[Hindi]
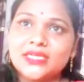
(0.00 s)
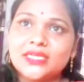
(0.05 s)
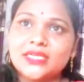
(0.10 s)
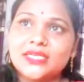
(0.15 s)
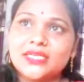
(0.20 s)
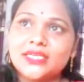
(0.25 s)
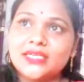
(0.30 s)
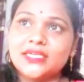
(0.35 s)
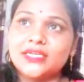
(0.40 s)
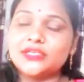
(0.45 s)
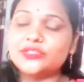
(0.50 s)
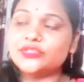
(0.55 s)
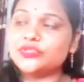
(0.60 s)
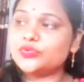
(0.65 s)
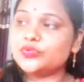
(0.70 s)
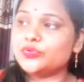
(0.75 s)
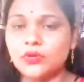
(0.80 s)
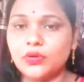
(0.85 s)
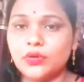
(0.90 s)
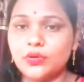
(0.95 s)
कि
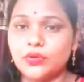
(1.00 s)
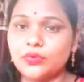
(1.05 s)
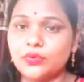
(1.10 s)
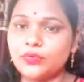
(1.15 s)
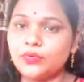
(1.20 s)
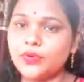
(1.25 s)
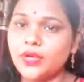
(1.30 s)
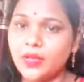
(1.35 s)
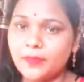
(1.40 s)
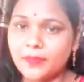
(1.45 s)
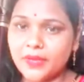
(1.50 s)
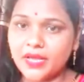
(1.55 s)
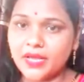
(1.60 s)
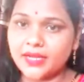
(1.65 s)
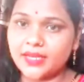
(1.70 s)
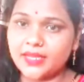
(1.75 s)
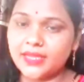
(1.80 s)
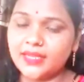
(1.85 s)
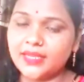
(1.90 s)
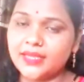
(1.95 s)
जो लोग
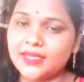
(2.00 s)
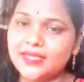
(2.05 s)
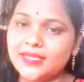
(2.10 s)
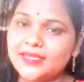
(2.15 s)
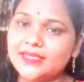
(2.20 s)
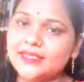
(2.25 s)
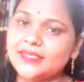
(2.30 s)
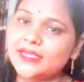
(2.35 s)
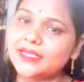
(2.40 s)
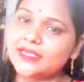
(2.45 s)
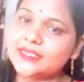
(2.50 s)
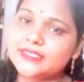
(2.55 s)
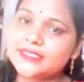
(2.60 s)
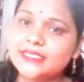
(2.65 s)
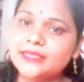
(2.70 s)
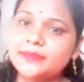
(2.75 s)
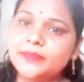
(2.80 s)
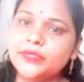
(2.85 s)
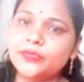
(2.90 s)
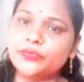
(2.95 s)
हमारे या
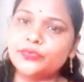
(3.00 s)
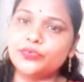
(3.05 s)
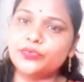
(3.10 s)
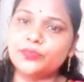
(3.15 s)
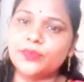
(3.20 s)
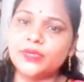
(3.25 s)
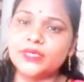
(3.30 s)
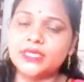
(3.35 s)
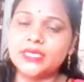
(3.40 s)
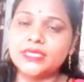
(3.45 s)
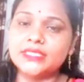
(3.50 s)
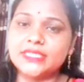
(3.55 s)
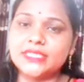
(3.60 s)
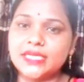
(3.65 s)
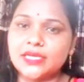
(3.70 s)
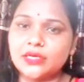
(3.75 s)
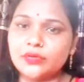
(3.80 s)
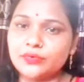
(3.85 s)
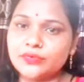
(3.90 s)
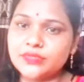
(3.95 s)
किसी भी यूट्यूबर के
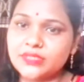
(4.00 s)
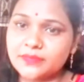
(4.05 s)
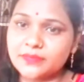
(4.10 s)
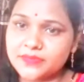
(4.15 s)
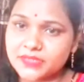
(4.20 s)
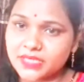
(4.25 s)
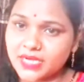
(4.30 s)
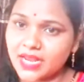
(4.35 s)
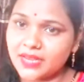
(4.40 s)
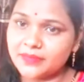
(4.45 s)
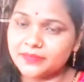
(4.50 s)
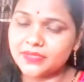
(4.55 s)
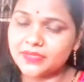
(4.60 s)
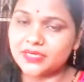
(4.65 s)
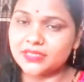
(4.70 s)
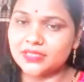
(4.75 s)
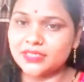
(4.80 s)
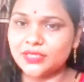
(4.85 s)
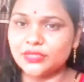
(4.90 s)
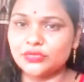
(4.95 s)
चैनल को सब्सक्राइब
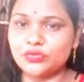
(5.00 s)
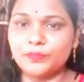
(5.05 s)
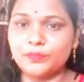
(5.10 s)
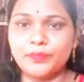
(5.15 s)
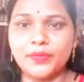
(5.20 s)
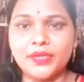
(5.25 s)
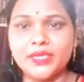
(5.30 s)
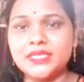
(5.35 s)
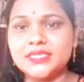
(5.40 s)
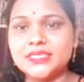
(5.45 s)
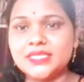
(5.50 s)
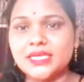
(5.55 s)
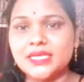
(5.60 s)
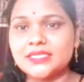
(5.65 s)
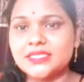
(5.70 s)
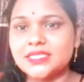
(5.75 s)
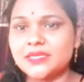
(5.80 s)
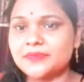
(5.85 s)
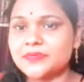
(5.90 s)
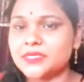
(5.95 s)
करते हैं तो प्लीज़
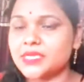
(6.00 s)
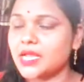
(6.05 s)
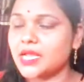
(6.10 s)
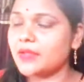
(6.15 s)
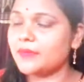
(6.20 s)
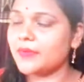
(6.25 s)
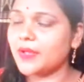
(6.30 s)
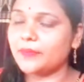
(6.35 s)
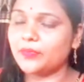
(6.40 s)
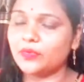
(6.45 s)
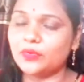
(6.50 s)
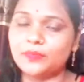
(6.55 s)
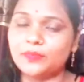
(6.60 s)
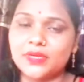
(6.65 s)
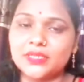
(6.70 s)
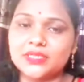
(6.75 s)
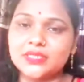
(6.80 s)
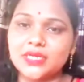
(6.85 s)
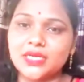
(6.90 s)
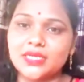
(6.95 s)
अनसब्सक्राइब आप लोग
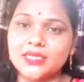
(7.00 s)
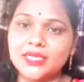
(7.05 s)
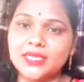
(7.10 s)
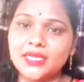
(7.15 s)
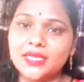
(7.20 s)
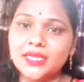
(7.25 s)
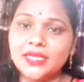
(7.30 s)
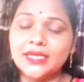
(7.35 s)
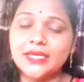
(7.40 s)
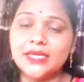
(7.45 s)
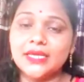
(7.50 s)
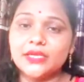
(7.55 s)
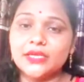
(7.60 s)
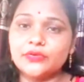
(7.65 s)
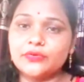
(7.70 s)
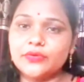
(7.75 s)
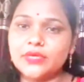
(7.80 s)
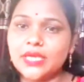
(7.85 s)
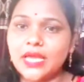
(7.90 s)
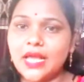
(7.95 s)
मत करिए
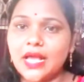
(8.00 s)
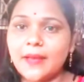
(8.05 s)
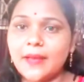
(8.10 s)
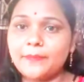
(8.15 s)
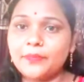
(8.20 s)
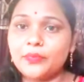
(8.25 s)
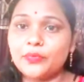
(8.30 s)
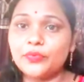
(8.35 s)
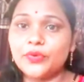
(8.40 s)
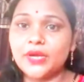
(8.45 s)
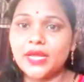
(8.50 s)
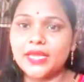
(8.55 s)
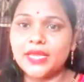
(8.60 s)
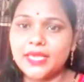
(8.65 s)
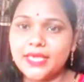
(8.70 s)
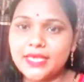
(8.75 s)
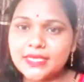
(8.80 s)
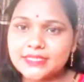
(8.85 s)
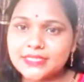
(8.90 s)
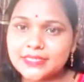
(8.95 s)
क्योंकि आप लोग का
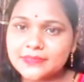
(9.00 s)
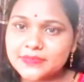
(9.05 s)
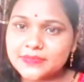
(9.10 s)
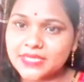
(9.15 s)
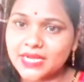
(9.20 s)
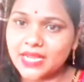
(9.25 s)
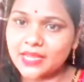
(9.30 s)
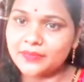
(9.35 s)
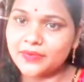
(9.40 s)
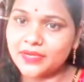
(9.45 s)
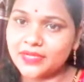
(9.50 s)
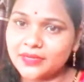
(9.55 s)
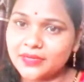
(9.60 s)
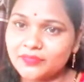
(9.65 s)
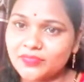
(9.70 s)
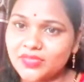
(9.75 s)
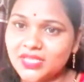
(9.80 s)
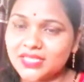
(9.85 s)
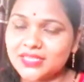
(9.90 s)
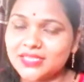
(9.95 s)
एक सब्सक्राइब अगर
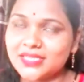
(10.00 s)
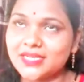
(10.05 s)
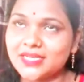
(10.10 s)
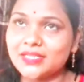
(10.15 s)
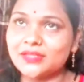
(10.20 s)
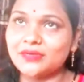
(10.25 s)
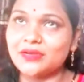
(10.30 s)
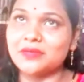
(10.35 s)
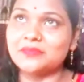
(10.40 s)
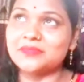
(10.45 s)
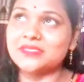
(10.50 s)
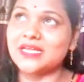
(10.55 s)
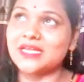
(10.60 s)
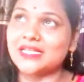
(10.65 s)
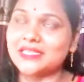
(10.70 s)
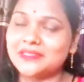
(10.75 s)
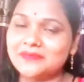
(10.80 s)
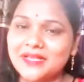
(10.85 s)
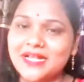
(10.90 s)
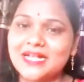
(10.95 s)
हम देखते हैं ना तो हम
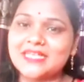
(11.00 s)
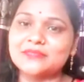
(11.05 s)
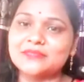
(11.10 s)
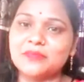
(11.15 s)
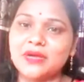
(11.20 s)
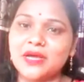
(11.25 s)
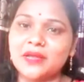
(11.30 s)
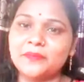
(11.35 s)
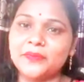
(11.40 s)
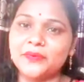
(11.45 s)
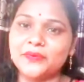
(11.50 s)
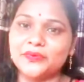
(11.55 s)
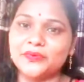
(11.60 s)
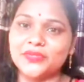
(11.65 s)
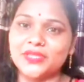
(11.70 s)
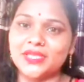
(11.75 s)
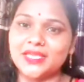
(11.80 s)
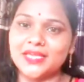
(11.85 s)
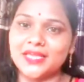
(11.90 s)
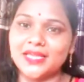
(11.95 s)
सातवें आसमान पे
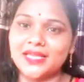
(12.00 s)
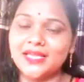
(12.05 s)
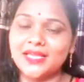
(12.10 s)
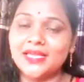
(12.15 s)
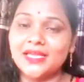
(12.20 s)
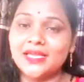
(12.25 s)
होते हैं